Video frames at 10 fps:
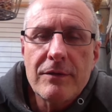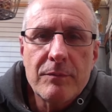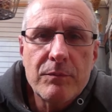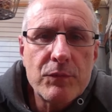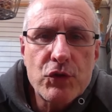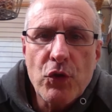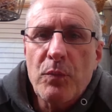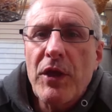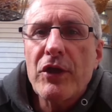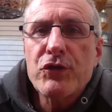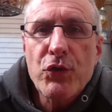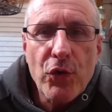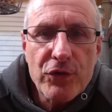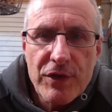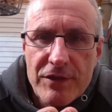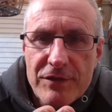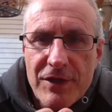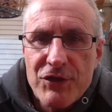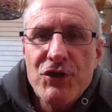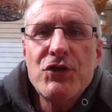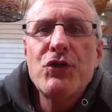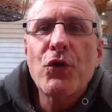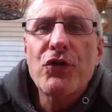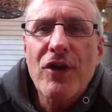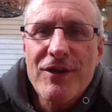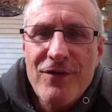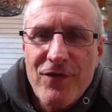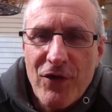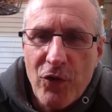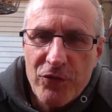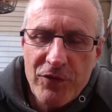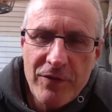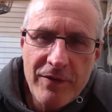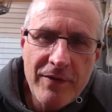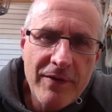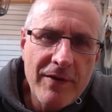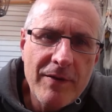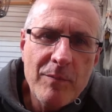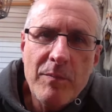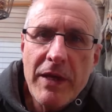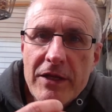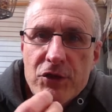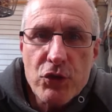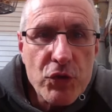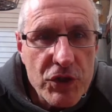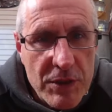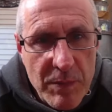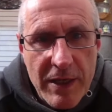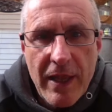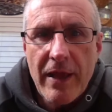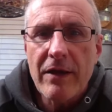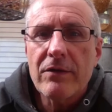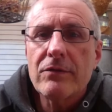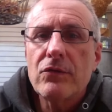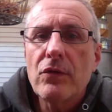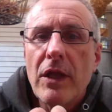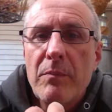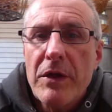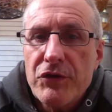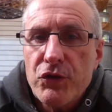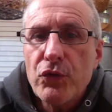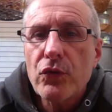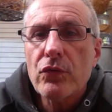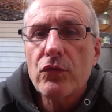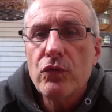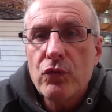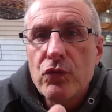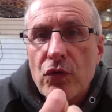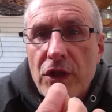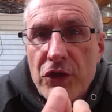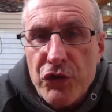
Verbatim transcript: euh, sont bien sûr des décisions très différentes mais elles sont similaires dans la mesure où dans les